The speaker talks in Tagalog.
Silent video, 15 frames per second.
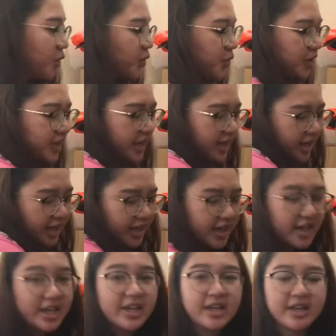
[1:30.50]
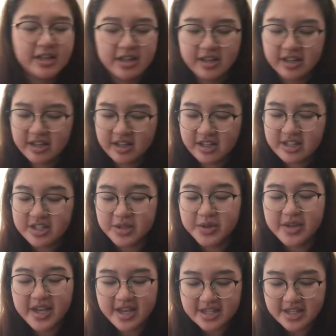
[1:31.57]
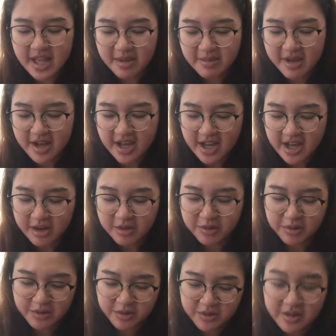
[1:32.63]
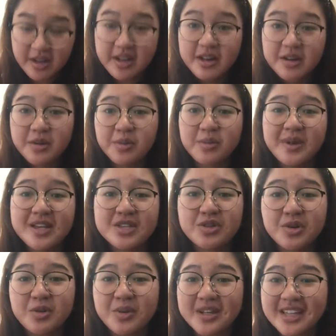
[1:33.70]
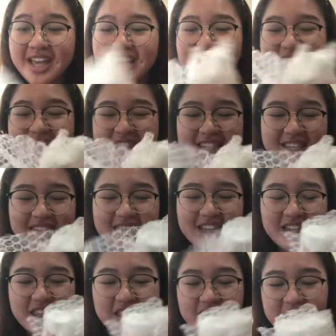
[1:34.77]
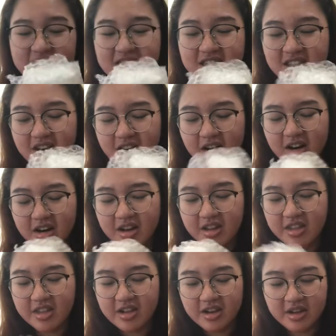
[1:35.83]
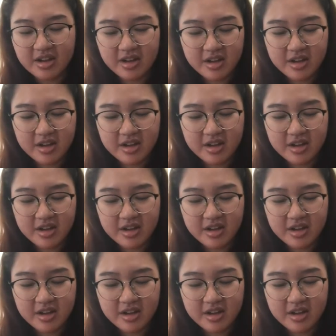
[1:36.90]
Okay. So, yes, tama nga ako based on what I can see, these are the